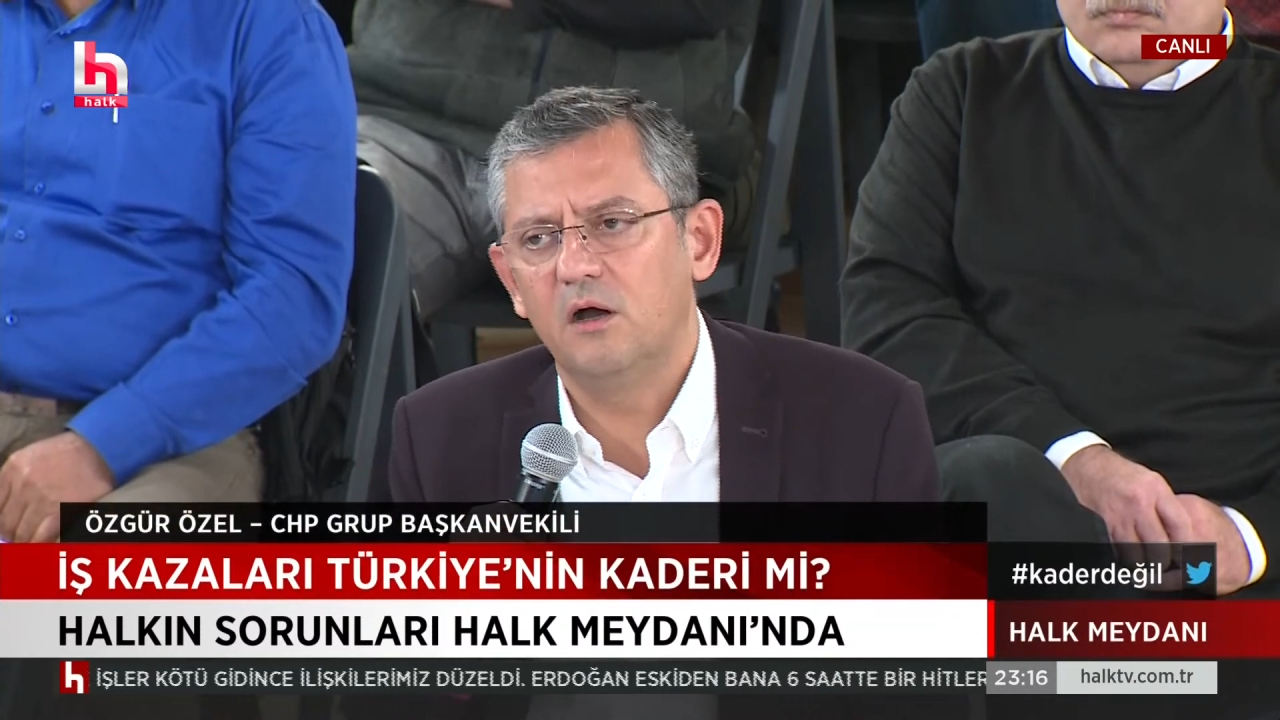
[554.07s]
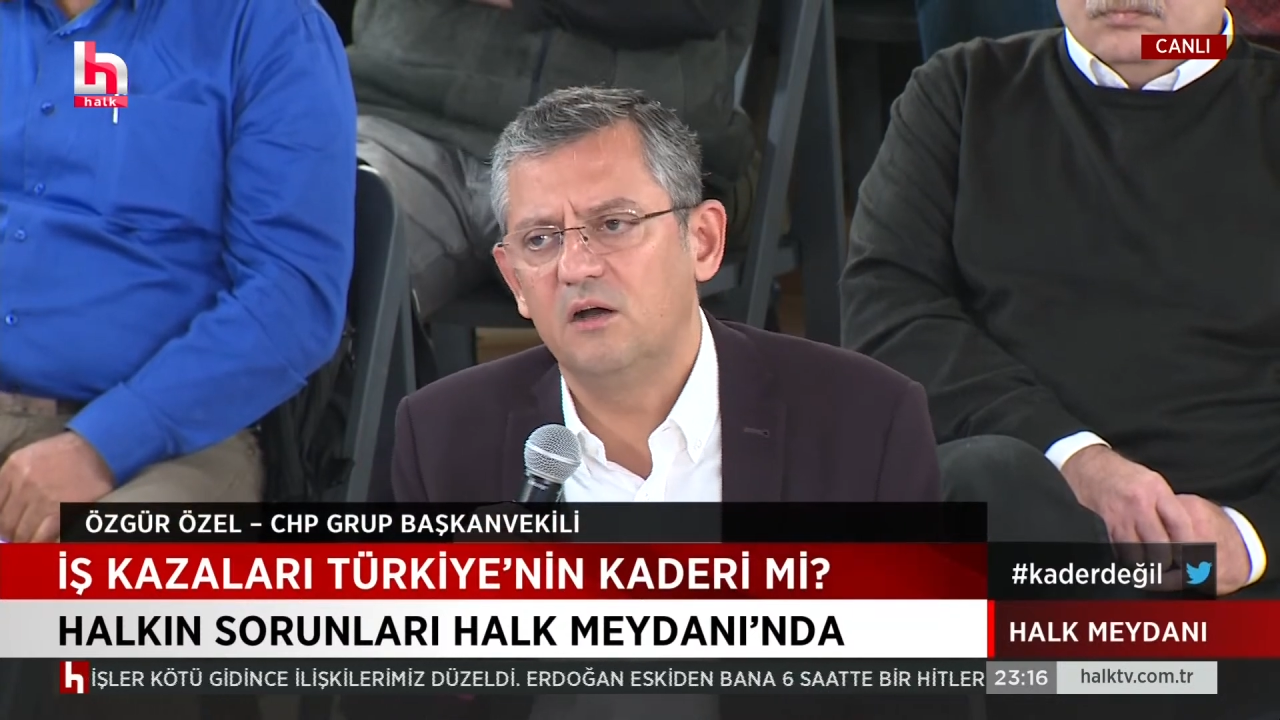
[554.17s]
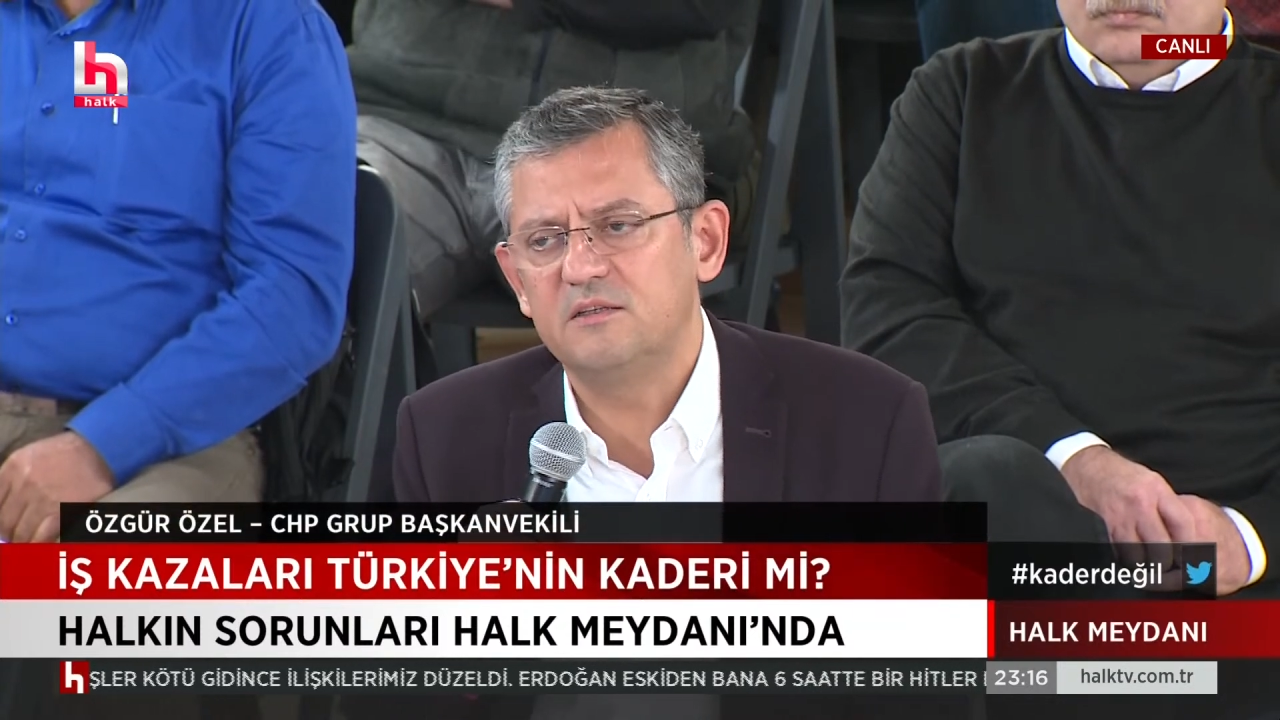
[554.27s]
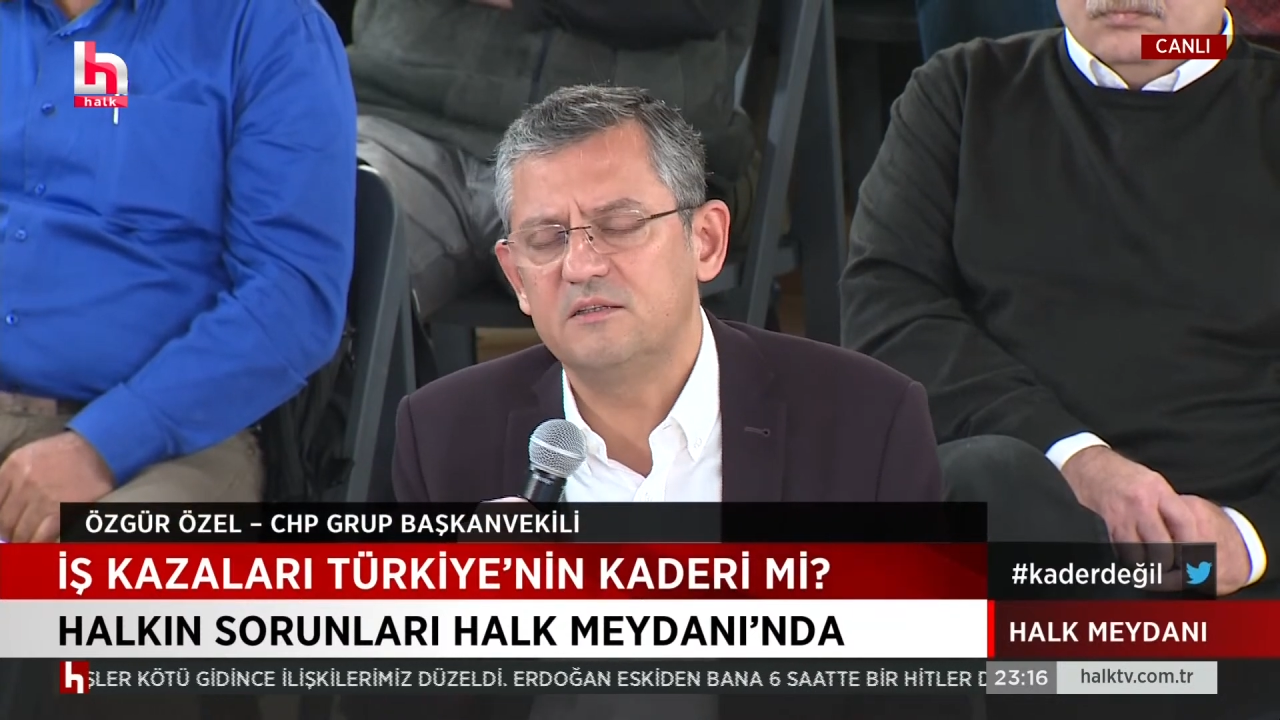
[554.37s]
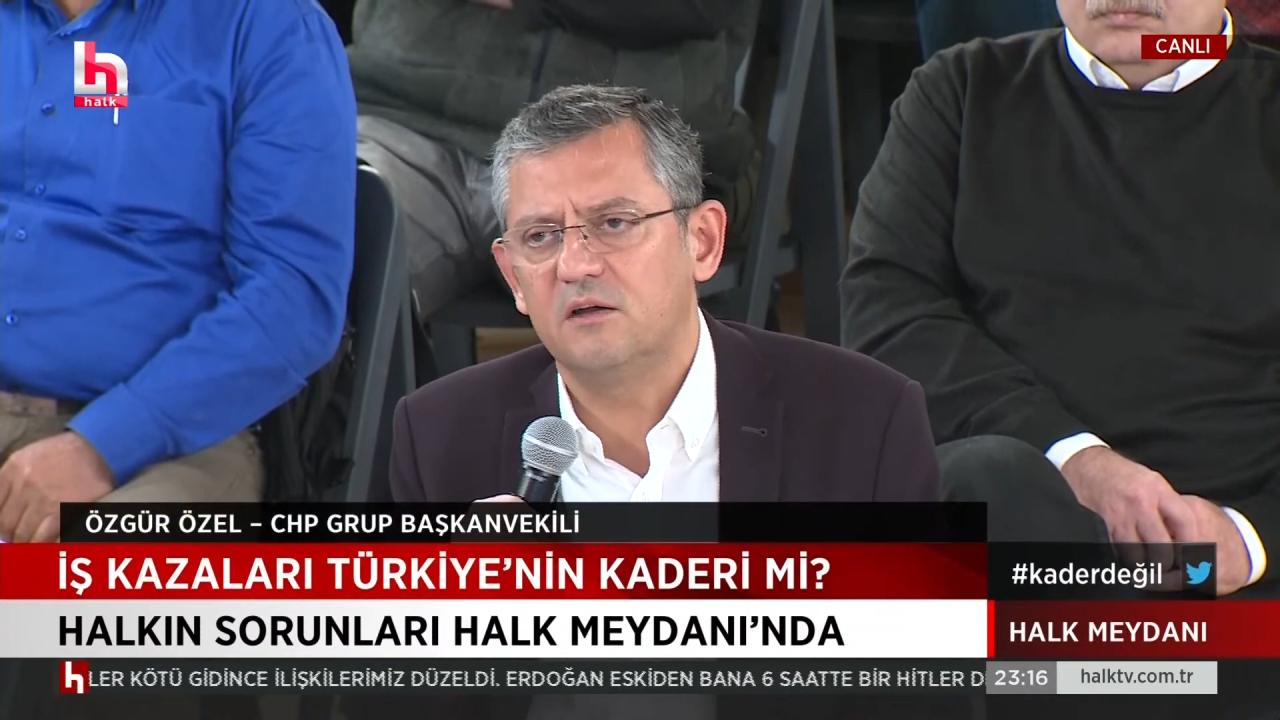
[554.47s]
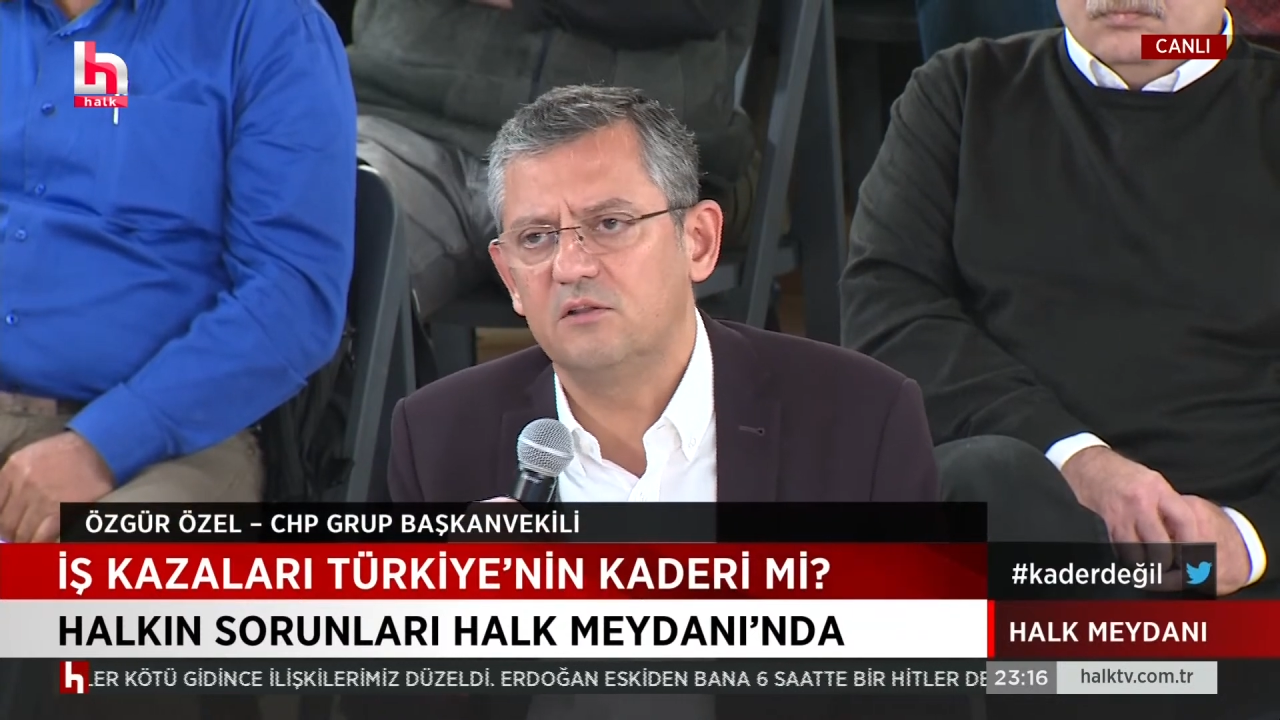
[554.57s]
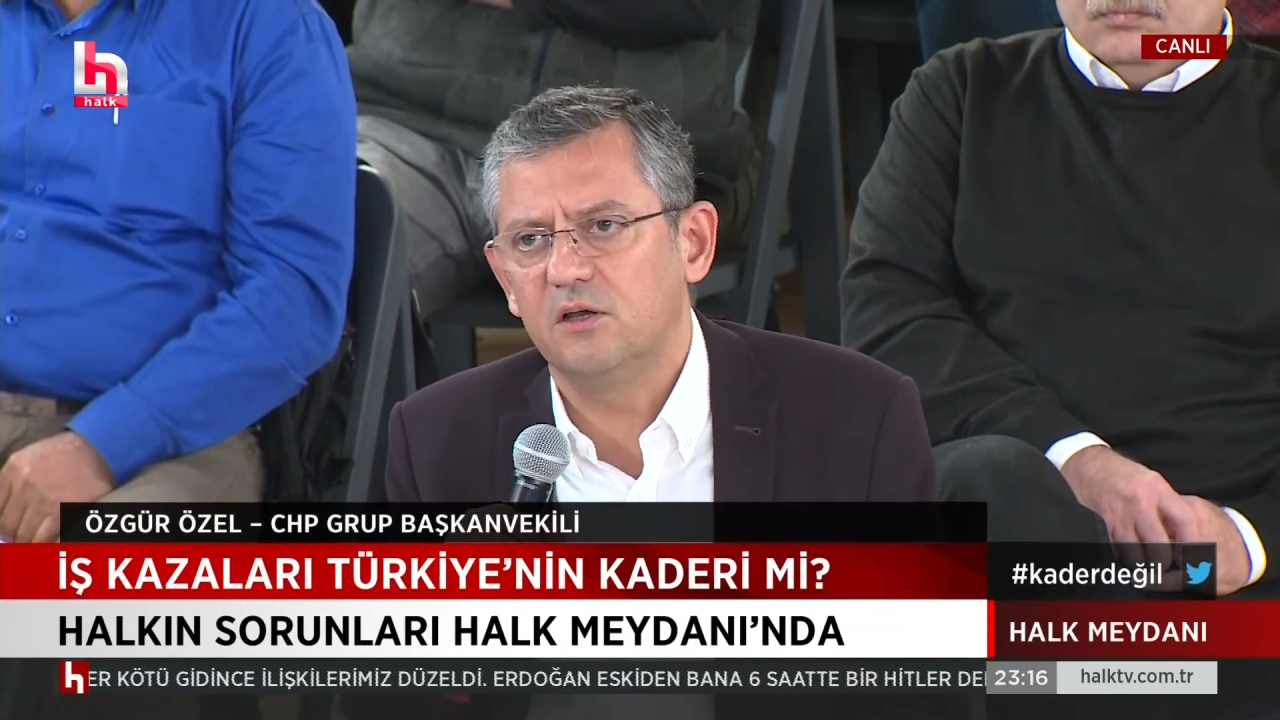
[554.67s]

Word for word: Akisar'da